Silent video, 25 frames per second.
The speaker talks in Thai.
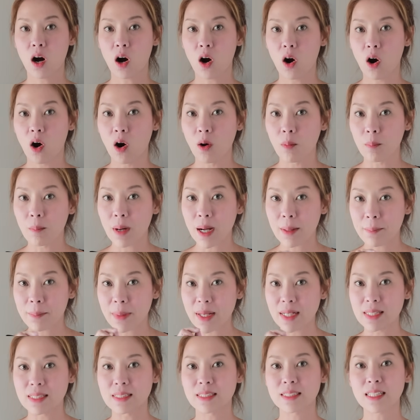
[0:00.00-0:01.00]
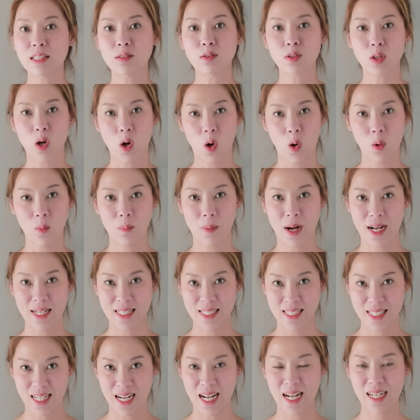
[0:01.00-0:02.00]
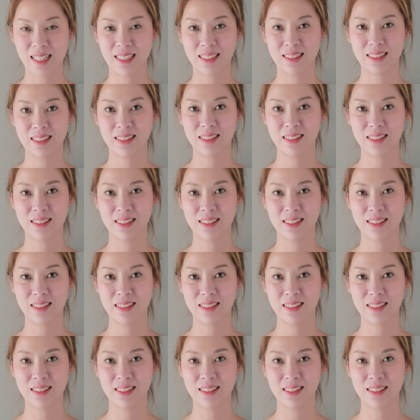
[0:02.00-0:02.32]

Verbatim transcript: ออกมาเป็นเจ้าทองพันช่าง